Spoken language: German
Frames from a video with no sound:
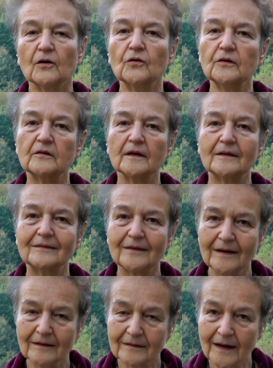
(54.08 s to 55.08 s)
Und
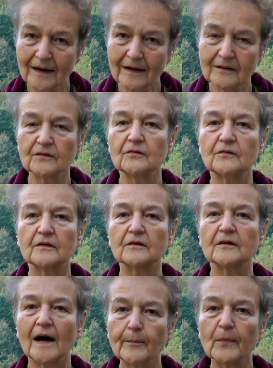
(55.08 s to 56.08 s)
CETA, das ist
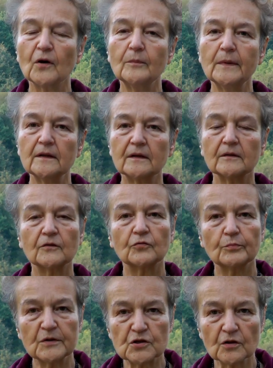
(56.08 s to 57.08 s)
das Abkommen
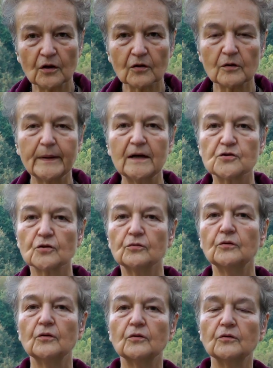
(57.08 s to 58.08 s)
zwischen Europäischer
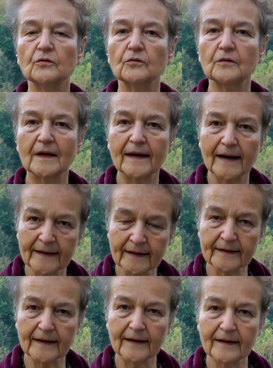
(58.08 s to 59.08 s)
Union und
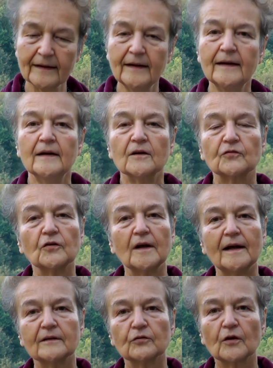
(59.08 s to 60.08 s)
Kanada,
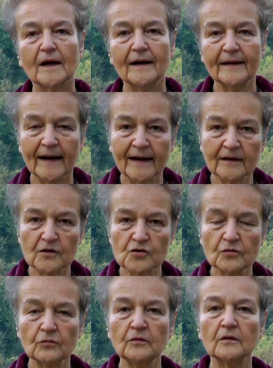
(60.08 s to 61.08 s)
soll also
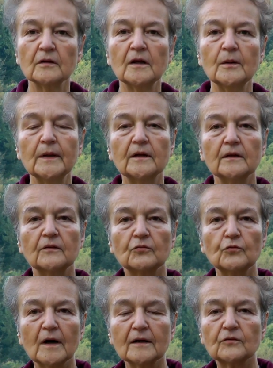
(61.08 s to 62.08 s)
kanadischen Unternehmen den
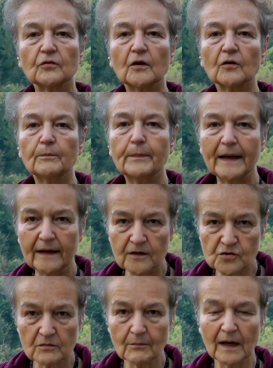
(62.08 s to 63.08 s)
Zugang zu
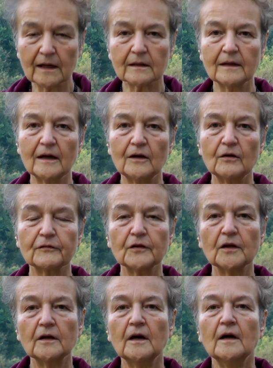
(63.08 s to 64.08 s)
europäischen Märkten
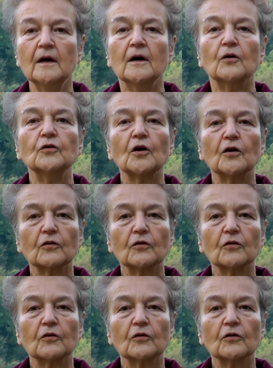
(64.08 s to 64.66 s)
eröffnen und